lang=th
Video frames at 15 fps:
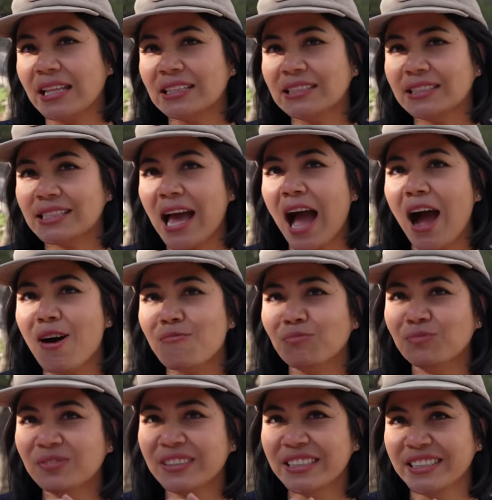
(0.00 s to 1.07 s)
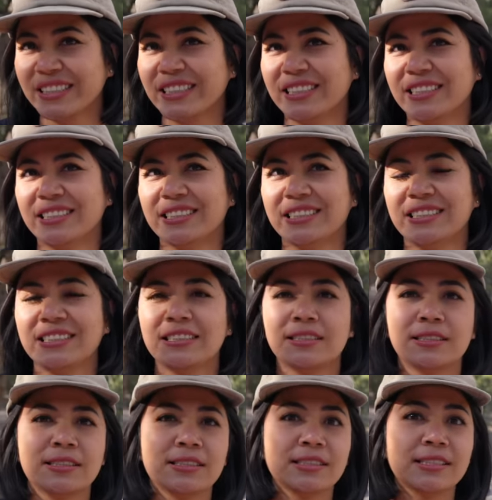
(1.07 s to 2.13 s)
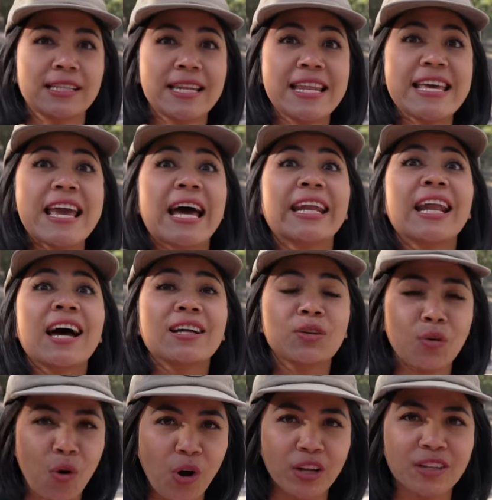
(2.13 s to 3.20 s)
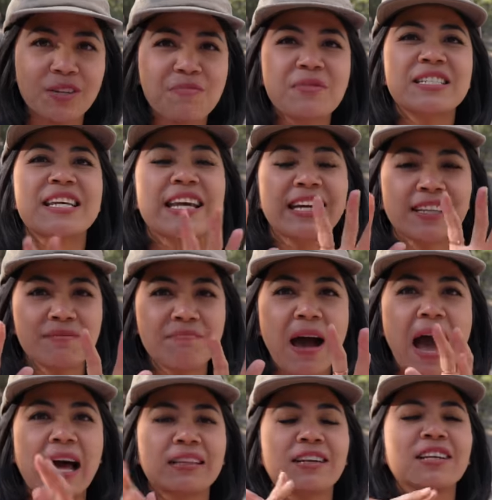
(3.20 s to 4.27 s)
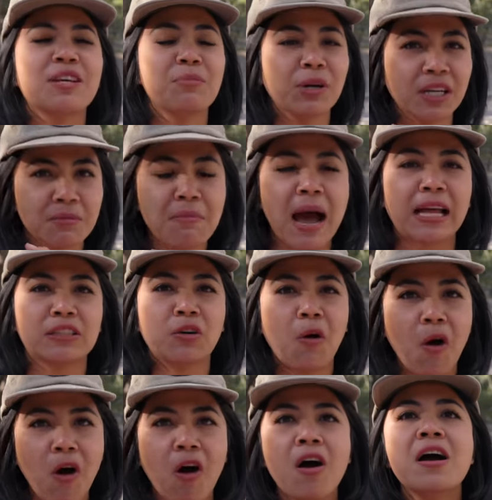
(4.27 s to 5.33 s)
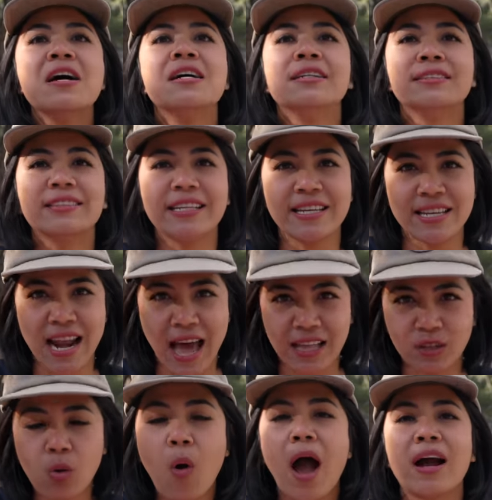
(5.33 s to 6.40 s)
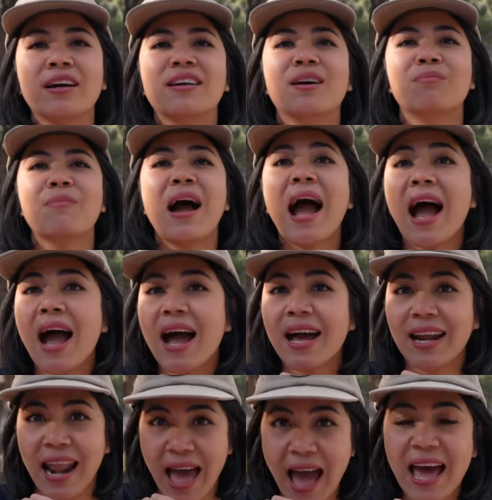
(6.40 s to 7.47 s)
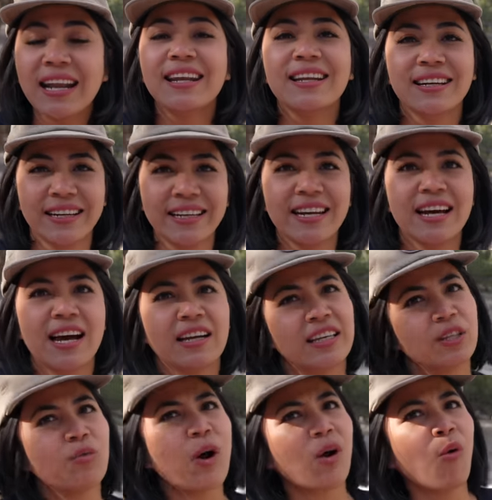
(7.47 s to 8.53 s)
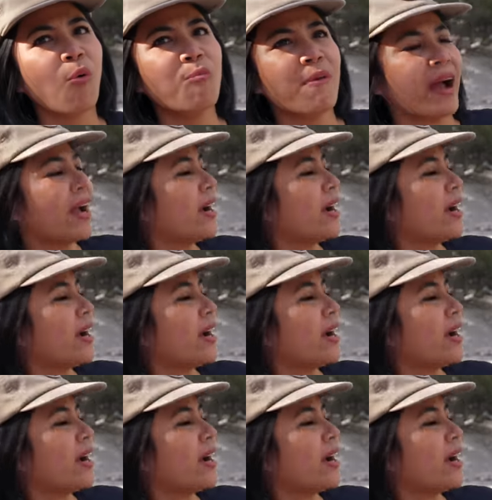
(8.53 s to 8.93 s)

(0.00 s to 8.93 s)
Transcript: 130,000 เหรียญ นะทุกคนไม่ใช่เงินบาทถ้าคิดเป็นเงินบาทก็4 ล้านกว่าเกือบ5 ล้านเลยนะคะคิดว่าคุ้มไหม